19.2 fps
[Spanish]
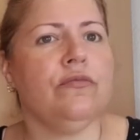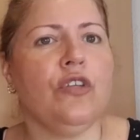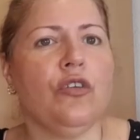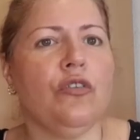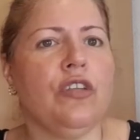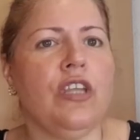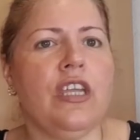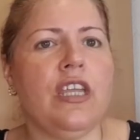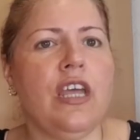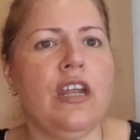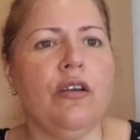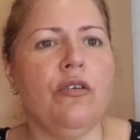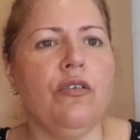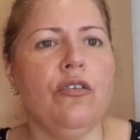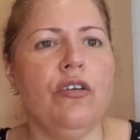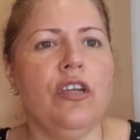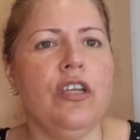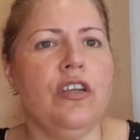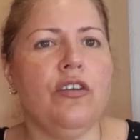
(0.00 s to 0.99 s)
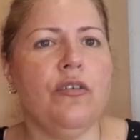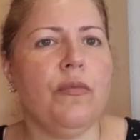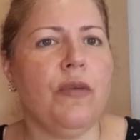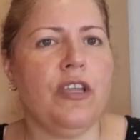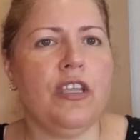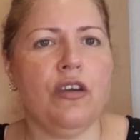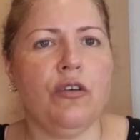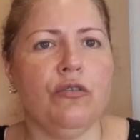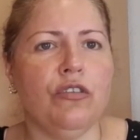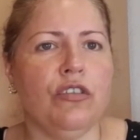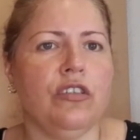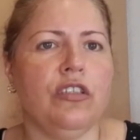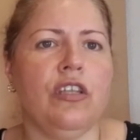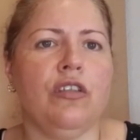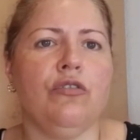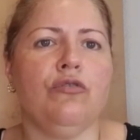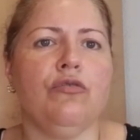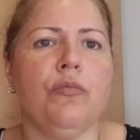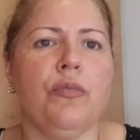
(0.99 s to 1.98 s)
dónde hay algo y no me haya
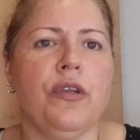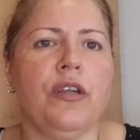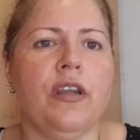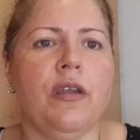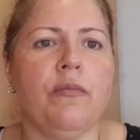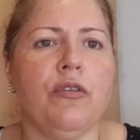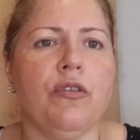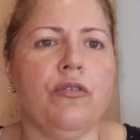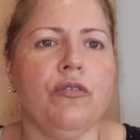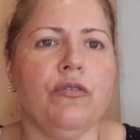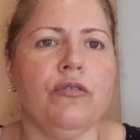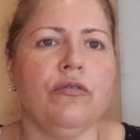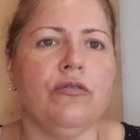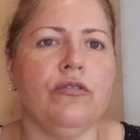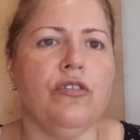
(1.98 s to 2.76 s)
contestado súper rápido.